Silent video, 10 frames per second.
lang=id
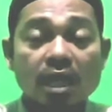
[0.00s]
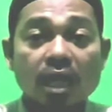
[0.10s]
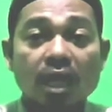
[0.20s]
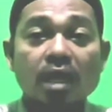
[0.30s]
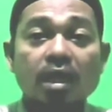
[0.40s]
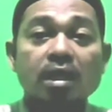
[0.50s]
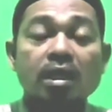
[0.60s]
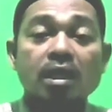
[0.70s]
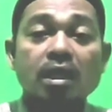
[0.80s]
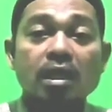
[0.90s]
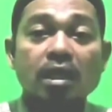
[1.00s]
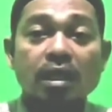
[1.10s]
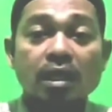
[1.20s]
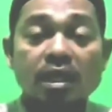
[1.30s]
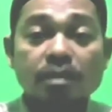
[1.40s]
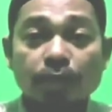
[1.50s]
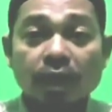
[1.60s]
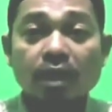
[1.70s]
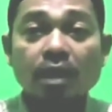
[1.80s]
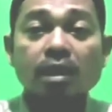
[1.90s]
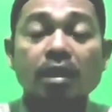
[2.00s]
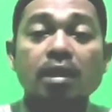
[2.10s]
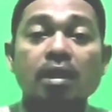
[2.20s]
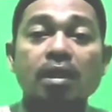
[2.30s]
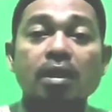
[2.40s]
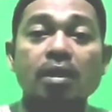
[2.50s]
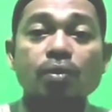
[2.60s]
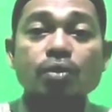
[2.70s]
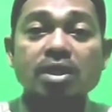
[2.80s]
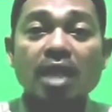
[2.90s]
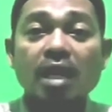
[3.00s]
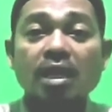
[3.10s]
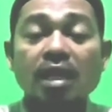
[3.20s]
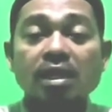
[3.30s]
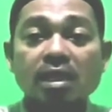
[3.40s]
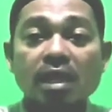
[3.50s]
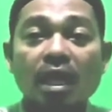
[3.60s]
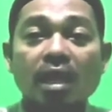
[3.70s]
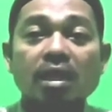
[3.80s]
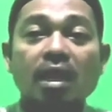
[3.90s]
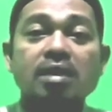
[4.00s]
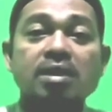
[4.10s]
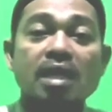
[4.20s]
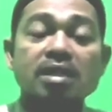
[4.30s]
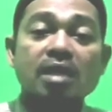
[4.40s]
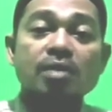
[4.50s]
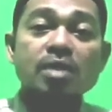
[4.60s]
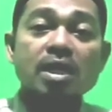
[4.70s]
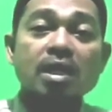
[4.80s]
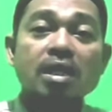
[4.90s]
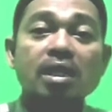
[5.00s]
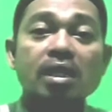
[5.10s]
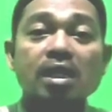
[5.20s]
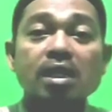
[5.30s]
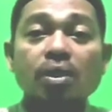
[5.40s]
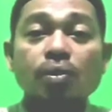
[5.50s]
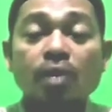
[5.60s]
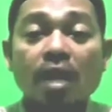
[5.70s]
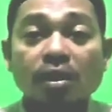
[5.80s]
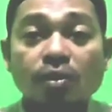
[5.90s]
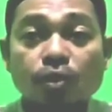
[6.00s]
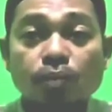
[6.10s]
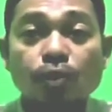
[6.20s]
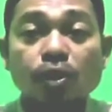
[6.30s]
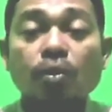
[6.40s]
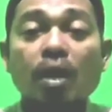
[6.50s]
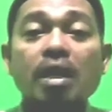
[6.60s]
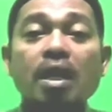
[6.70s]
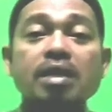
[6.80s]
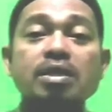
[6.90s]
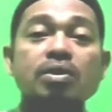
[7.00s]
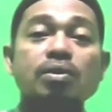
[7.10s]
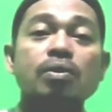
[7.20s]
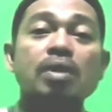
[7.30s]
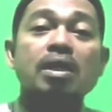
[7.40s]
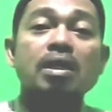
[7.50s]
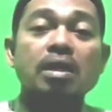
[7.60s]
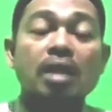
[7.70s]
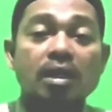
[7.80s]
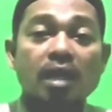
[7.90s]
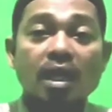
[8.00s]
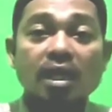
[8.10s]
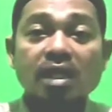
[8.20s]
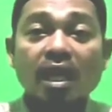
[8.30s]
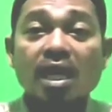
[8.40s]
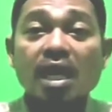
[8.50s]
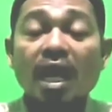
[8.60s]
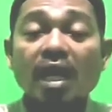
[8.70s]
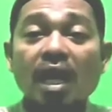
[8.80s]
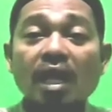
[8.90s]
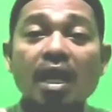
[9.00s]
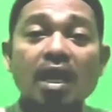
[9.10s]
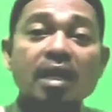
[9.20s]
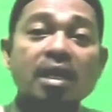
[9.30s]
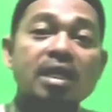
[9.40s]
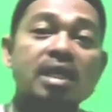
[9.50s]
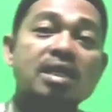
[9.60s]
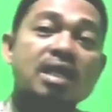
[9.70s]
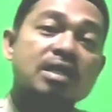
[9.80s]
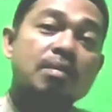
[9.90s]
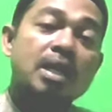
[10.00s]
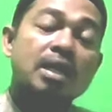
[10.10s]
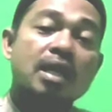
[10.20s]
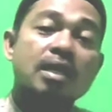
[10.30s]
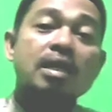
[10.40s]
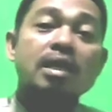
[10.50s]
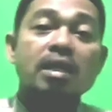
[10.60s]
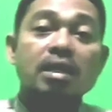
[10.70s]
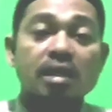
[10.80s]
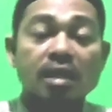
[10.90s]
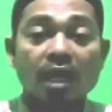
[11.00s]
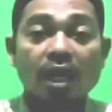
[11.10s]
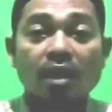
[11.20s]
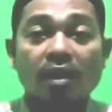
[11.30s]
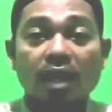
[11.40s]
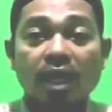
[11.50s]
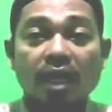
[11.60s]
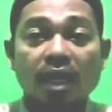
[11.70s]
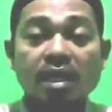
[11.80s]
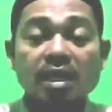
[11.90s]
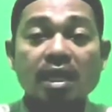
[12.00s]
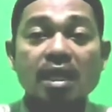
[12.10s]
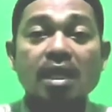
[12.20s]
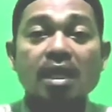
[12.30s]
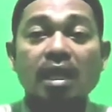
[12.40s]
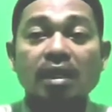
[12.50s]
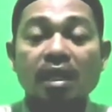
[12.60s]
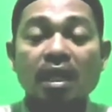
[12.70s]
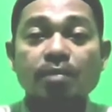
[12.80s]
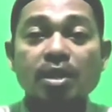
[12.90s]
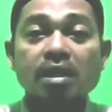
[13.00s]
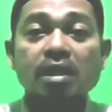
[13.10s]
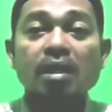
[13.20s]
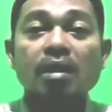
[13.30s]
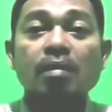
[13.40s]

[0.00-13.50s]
adalah liver, kusta, dan gila. Dan salah satunya itu dari 70 itu ada di situ. Dan karena kita kehilangan akal, kita sama dengan gila. Oleh karenanya, kata Nabi,